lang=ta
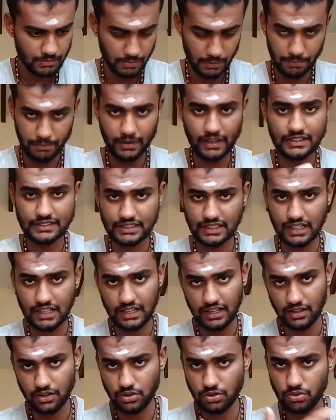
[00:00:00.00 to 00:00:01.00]
இப்போ
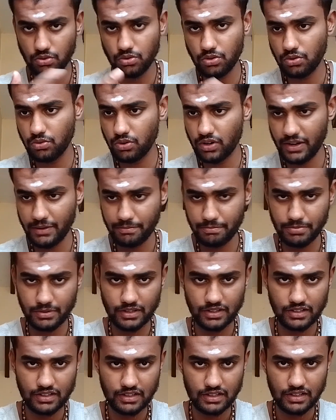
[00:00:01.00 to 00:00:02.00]
பேசுகிறாங்க அதுவும் ஒரு
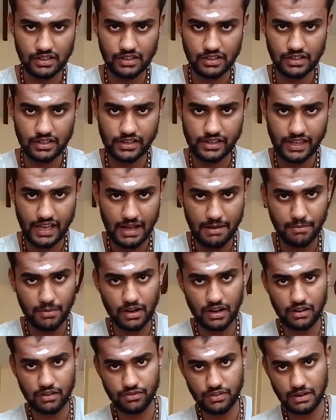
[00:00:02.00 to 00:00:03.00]
உழைப்பு
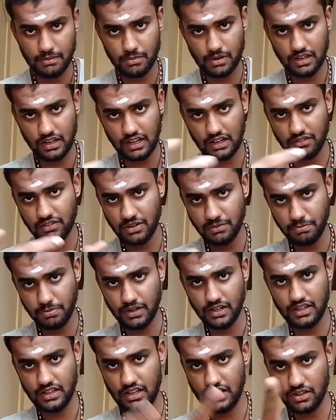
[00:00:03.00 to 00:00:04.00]
கேமரா நம்மளை கவர்
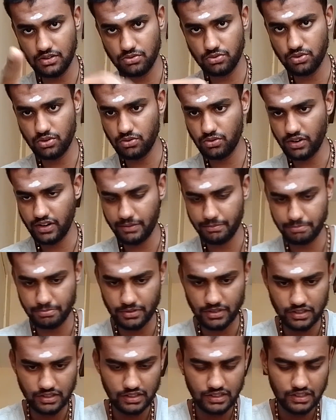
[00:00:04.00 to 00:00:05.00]
பண்ணுது அது ஒரு
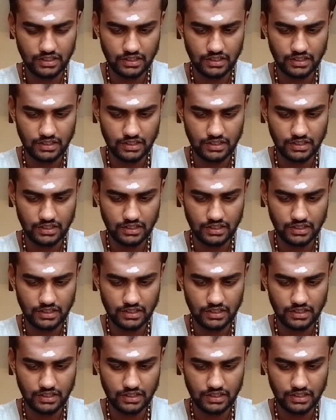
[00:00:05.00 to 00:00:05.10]
உழைப்பு